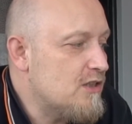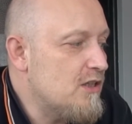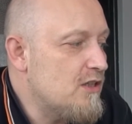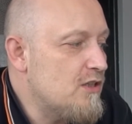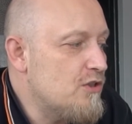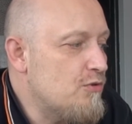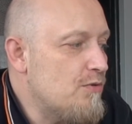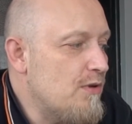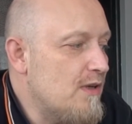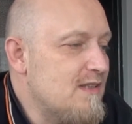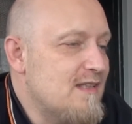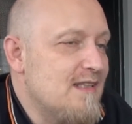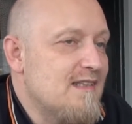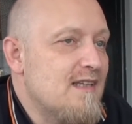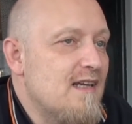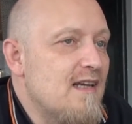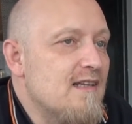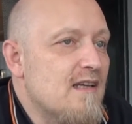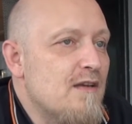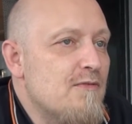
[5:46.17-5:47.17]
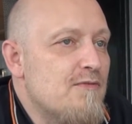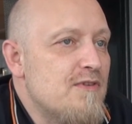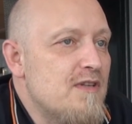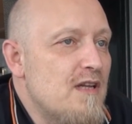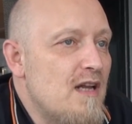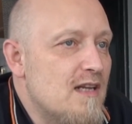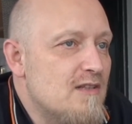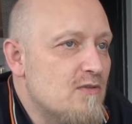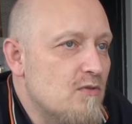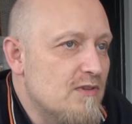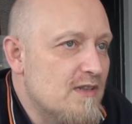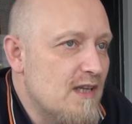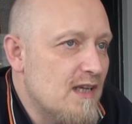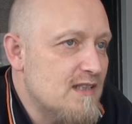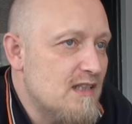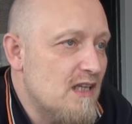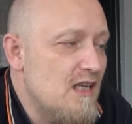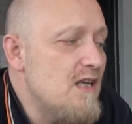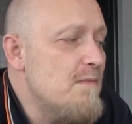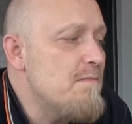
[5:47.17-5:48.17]
Je suis resté très très fidèle à son
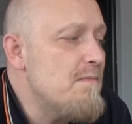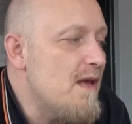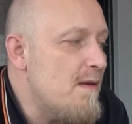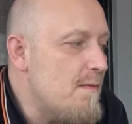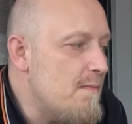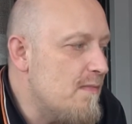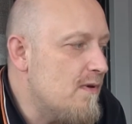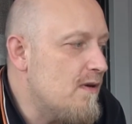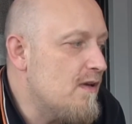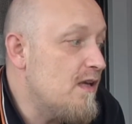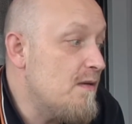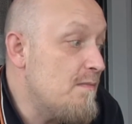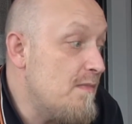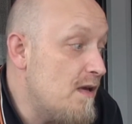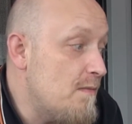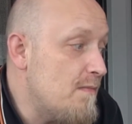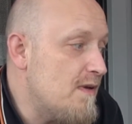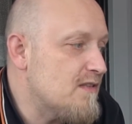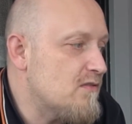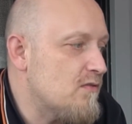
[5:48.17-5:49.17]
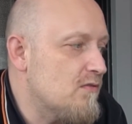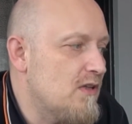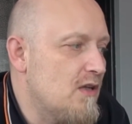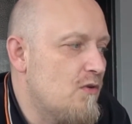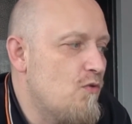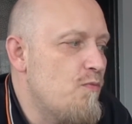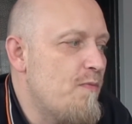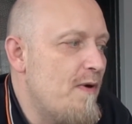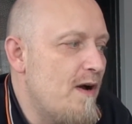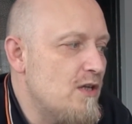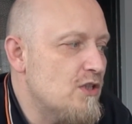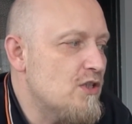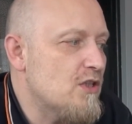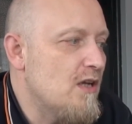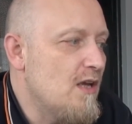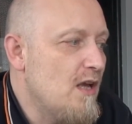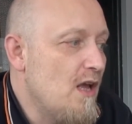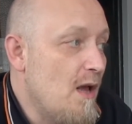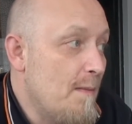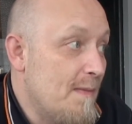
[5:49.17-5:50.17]
texte et même et même à son découpage
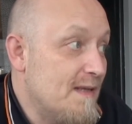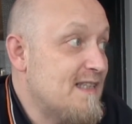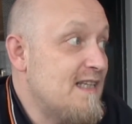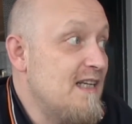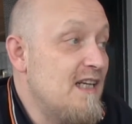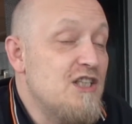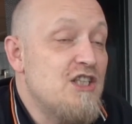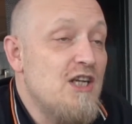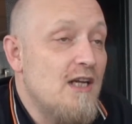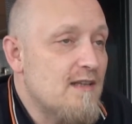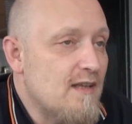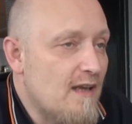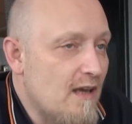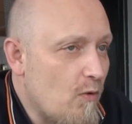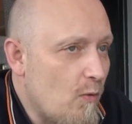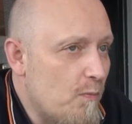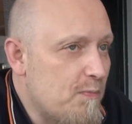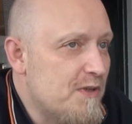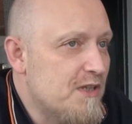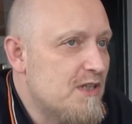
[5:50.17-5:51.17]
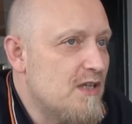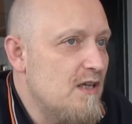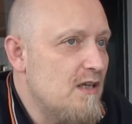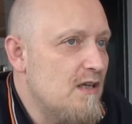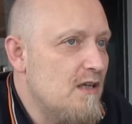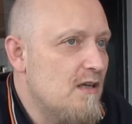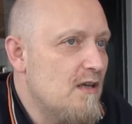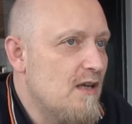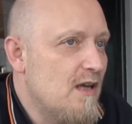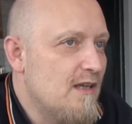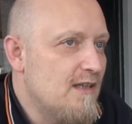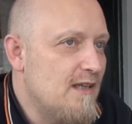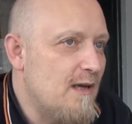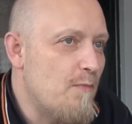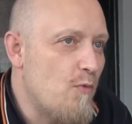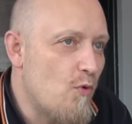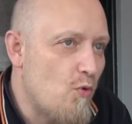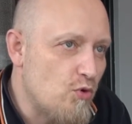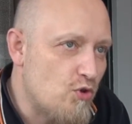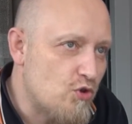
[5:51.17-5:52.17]
parce qu'il est déjà très compliqué. Il y a
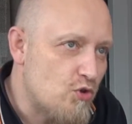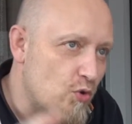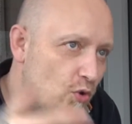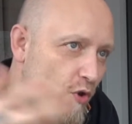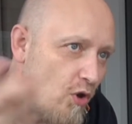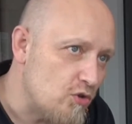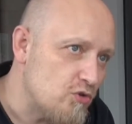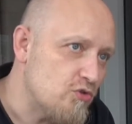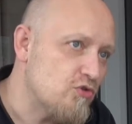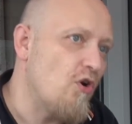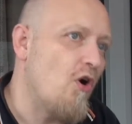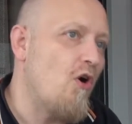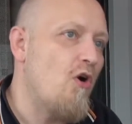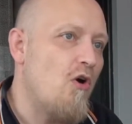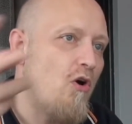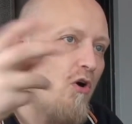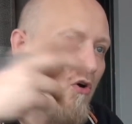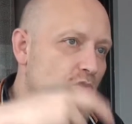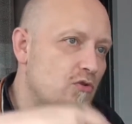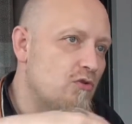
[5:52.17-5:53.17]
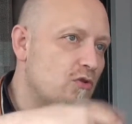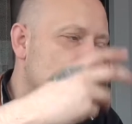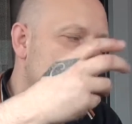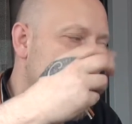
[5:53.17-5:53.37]
beaucoup de sauts dans le temps.